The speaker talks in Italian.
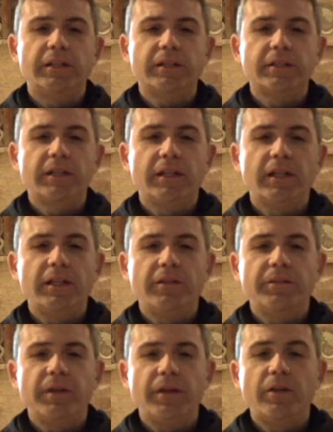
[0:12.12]

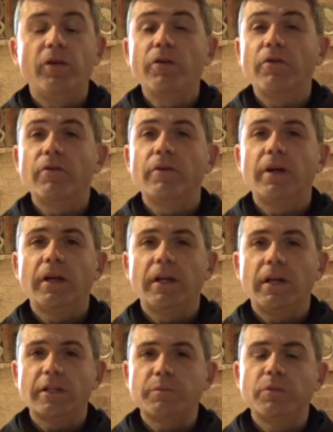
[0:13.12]
descrive non
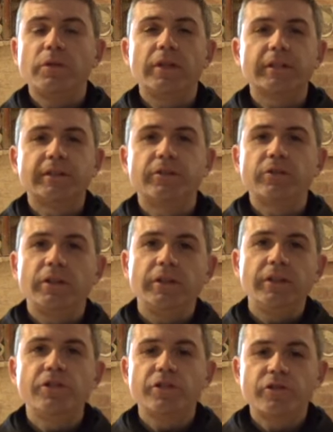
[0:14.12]
la spogliazione
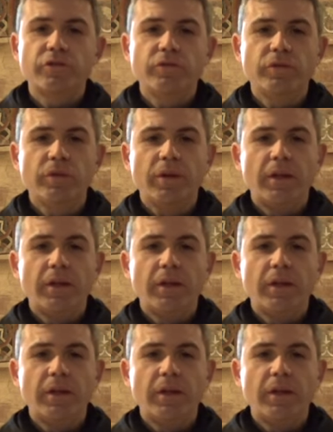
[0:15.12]
di Gesù,